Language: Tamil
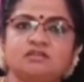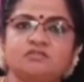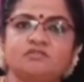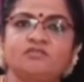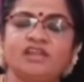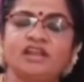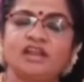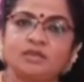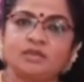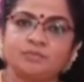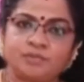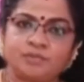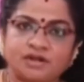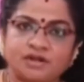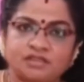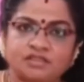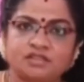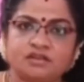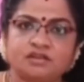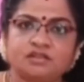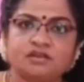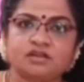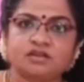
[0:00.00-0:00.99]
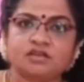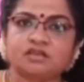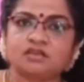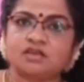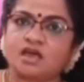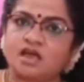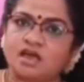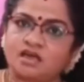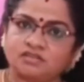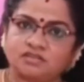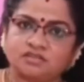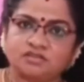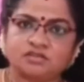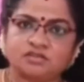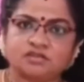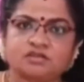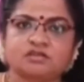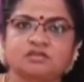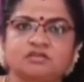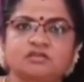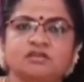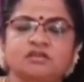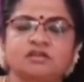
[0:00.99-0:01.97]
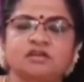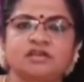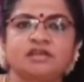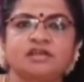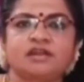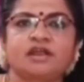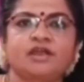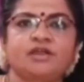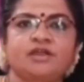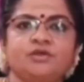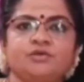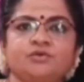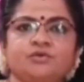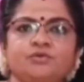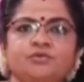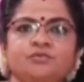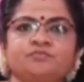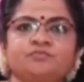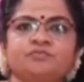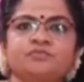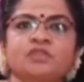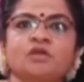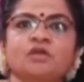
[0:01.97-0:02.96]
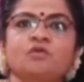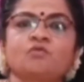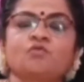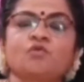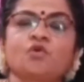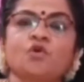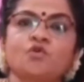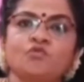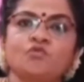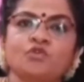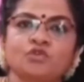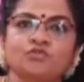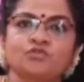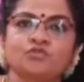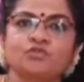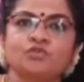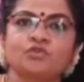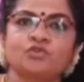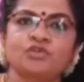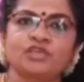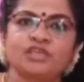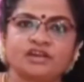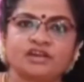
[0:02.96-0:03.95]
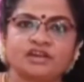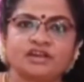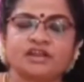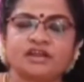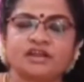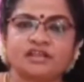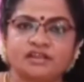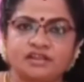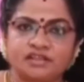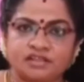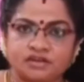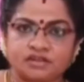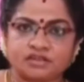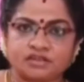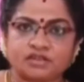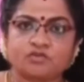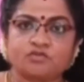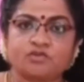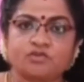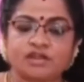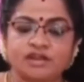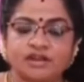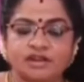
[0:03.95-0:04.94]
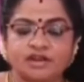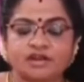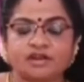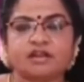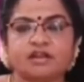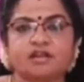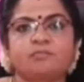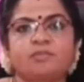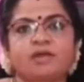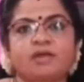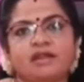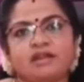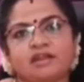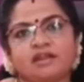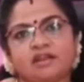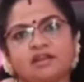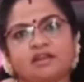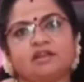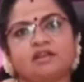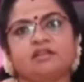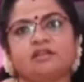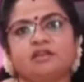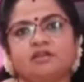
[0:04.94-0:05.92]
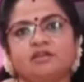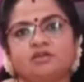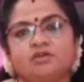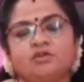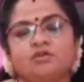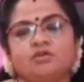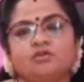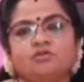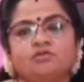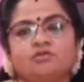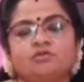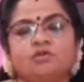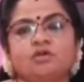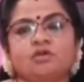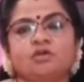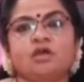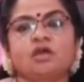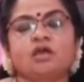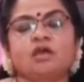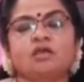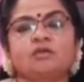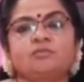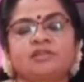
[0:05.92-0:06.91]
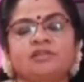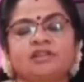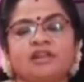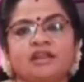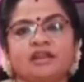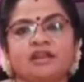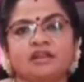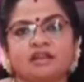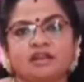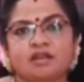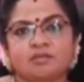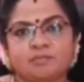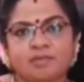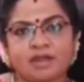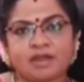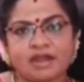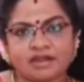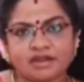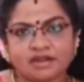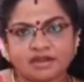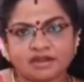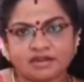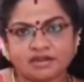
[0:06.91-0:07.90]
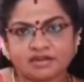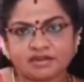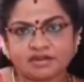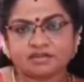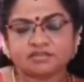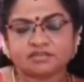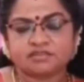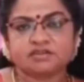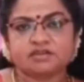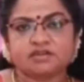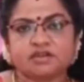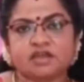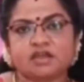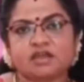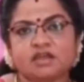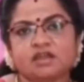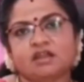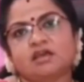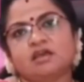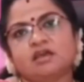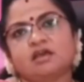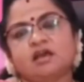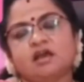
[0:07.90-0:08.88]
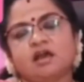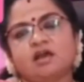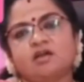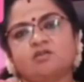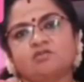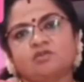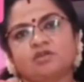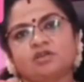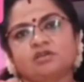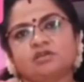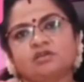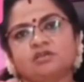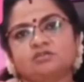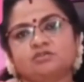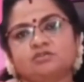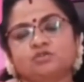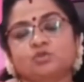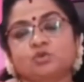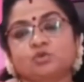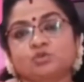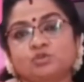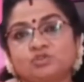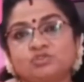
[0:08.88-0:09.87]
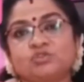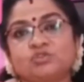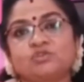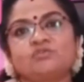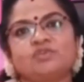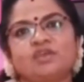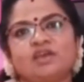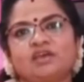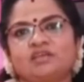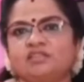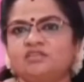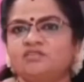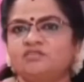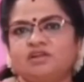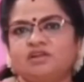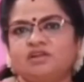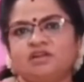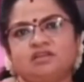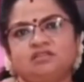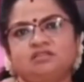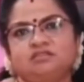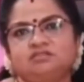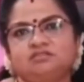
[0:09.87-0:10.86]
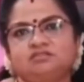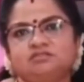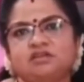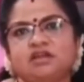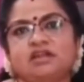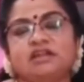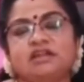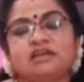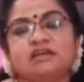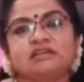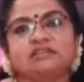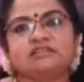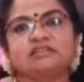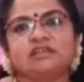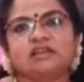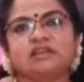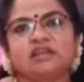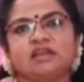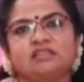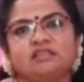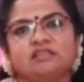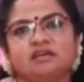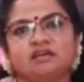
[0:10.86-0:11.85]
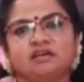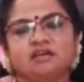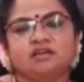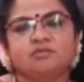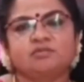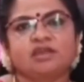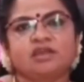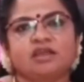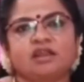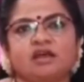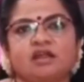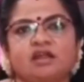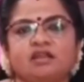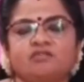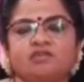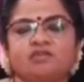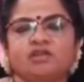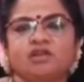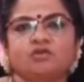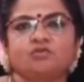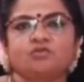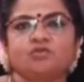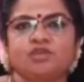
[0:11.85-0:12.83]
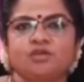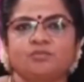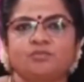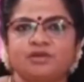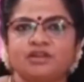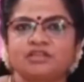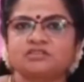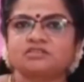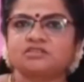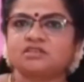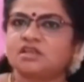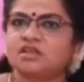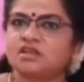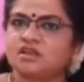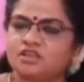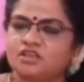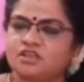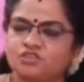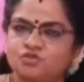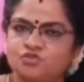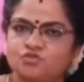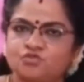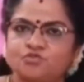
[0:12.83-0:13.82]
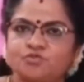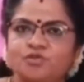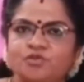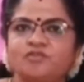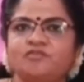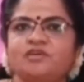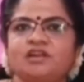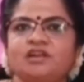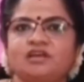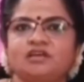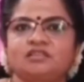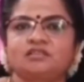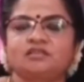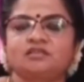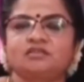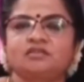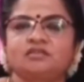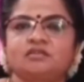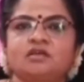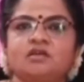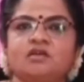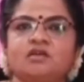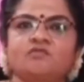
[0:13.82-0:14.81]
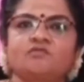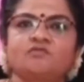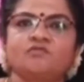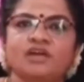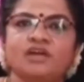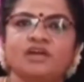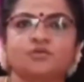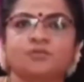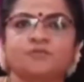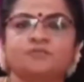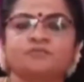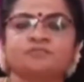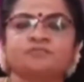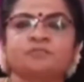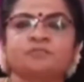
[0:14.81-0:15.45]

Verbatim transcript: வெள்ளைப்படுதல் இருக்குது அது கிளியர் ஆகிடும் ஓவர் ஃப்ளோ இர்ரெகுலர் இருக்கிறவங்க ரெகுலராக பேண்டிலைனர் எடுக்கணும் இப்படி ரெகுலராக பேண்டிலைனர் எடுத்துக்கிட்டாங்கன்னா அவங்களுக்கு தொத்து வியாதி வராது கண்ணுக்கு தெரியாத கிருமிகளால் வரக்கூடிய பிரச்சனைகள் எதுவுமே வராது வைக்கும்